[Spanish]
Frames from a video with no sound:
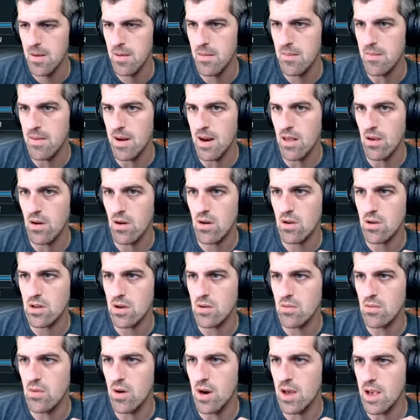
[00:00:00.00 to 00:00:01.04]
Vale, yo creo que tengo
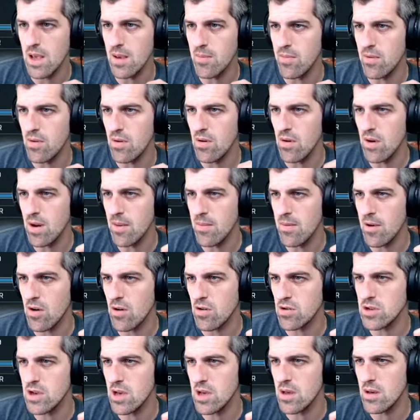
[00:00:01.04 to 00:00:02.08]
un buen equipo. Los enemigos
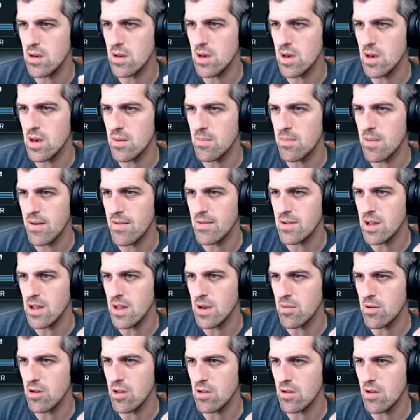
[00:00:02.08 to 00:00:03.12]
consiguen más
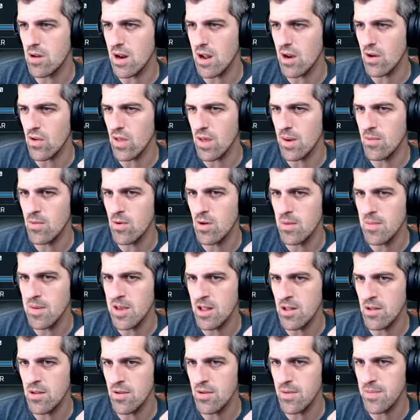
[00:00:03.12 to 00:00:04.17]
25% de rango de
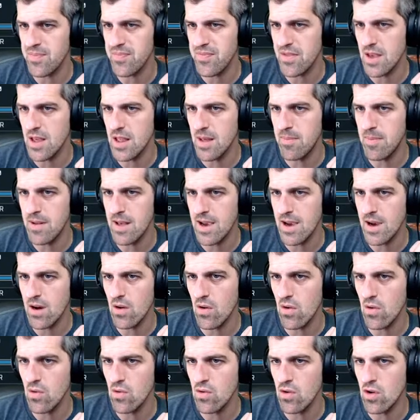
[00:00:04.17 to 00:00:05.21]
movimiento y despliega
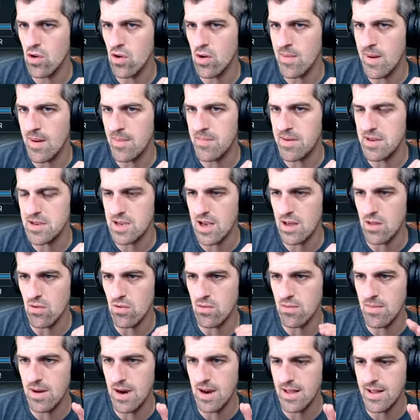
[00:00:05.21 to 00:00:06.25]
uno o más pesados.
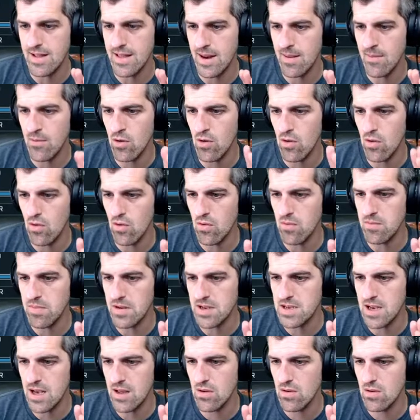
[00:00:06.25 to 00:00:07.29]
Vale, ya tenemos un
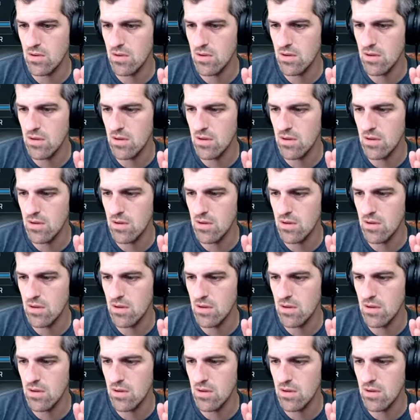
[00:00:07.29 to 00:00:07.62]
pesado.